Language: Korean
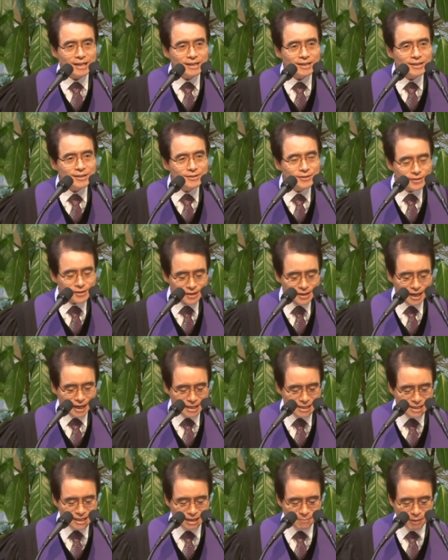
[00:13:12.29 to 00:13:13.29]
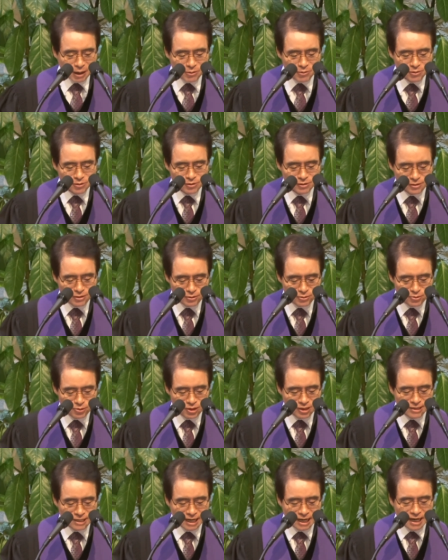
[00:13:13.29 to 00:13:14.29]
이렇게 하는 게 바로
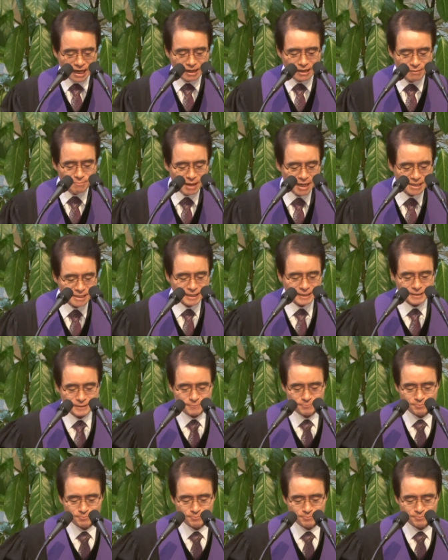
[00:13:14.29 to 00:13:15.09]
극률이다 그 말이에요